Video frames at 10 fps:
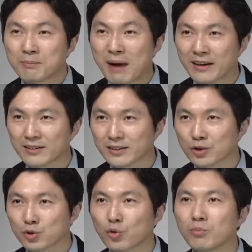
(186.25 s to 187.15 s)

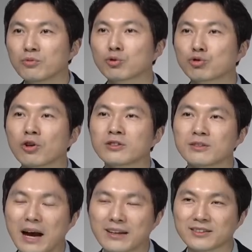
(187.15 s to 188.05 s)
마이너스에서 조금 더 줄어드는
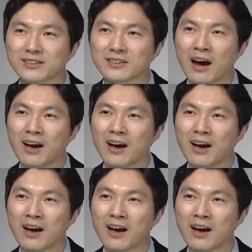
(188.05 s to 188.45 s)
마이너스냐